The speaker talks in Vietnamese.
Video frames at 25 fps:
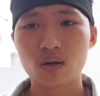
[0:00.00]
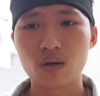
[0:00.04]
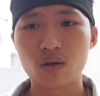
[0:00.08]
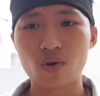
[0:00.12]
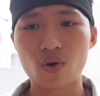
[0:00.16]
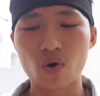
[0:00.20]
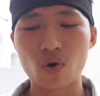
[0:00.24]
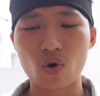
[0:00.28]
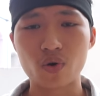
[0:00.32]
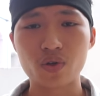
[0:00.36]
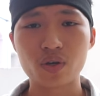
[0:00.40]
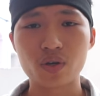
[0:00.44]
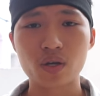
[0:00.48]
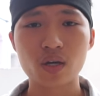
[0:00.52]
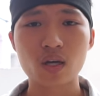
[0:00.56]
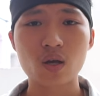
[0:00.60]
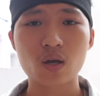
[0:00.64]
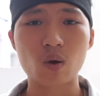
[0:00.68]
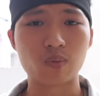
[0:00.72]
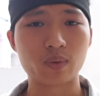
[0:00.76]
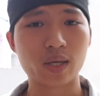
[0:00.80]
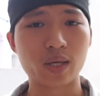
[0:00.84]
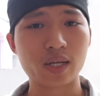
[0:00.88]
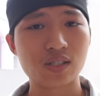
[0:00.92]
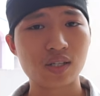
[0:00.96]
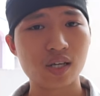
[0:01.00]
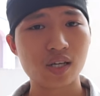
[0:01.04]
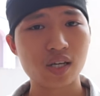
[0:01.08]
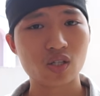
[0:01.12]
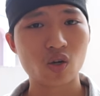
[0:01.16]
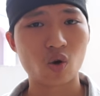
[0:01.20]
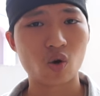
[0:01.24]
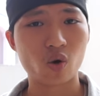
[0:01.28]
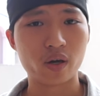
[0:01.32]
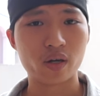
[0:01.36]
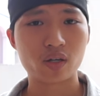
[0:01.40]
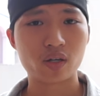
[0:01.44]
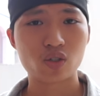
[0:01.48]
nó những cái cổng Type C
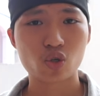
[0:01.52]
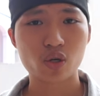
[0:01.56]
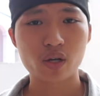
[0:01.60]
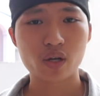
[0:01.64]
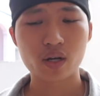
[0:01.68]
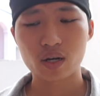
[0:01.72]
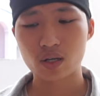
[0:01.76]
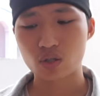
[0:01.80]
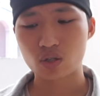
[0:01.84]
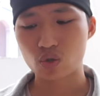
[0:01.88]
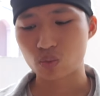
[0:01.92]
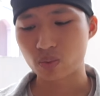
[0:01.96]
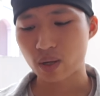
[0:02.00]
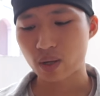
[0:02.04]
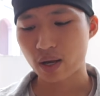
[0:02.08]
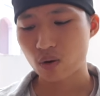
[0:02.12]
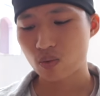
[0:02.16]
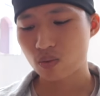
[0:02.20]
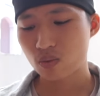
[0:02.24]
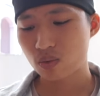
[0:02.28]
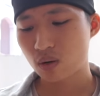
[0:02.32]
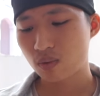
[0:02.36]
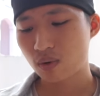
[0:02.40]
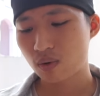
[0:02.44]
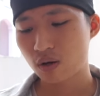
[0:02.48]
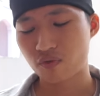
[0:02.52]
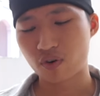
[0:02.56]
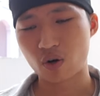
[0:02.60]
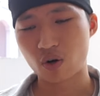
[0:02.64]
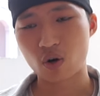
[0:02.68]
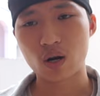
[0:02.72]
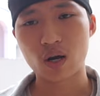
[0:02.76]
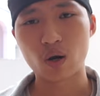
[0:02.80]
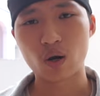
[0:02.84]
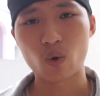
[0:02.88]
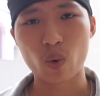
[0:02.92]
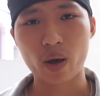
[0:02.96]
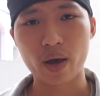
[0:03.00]
rồi cho nên là chúng ta cũng không cần phải lo
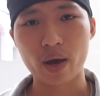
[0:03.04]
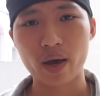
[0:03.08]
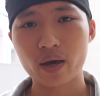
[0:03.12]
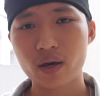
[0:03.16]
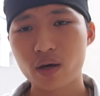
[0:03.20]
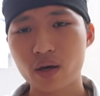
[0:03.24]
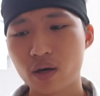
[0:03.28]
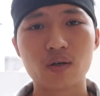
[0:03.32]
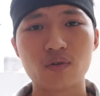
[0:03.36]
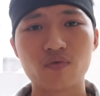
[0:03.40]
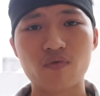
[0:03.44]
lắng quá